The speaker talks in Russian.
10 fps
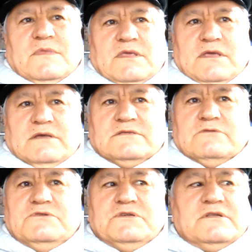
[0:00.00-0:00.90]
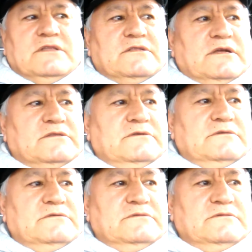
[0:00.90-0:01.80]
И я заключил контракт.
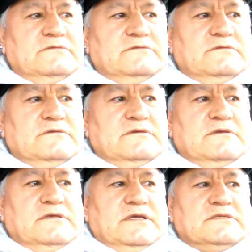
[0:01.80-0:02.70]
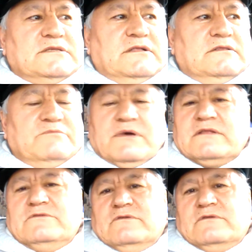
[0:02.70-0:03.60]
Я стал
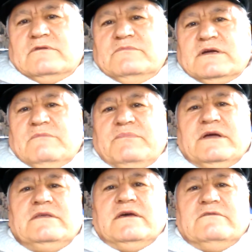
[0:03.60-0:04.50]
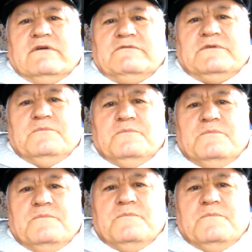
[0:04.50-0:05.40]
партнером компании Айвави.
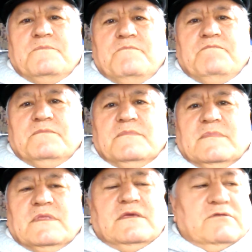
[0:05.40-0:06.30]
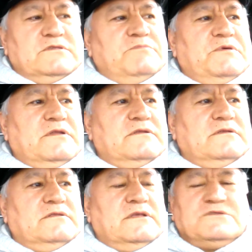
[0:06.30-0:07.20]
И вот теперь,
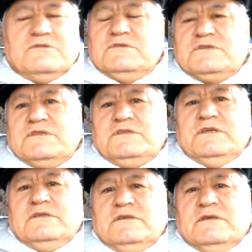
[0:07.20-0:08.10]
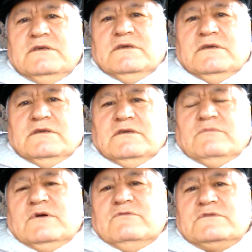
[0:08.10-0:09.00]
на сегодняшний день,
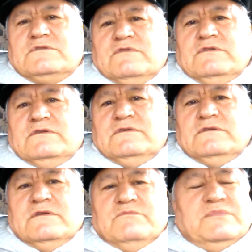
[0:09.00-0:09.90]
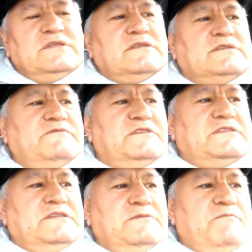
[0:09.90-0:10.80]
я могу свой бизнес
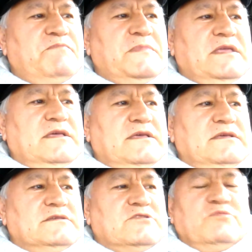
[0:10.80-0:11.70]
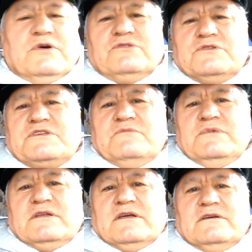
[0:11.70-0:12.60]
вести – с любой точки
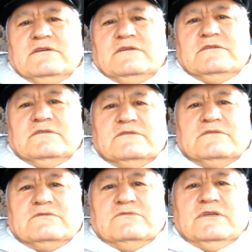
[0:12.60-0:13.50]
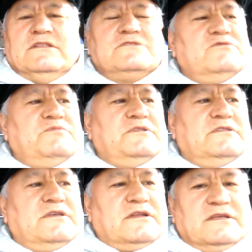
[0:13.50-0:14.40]
мира, куда доступен
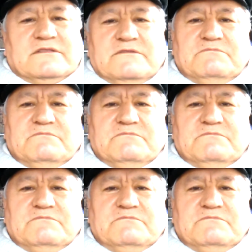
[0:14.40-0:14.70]
интернет.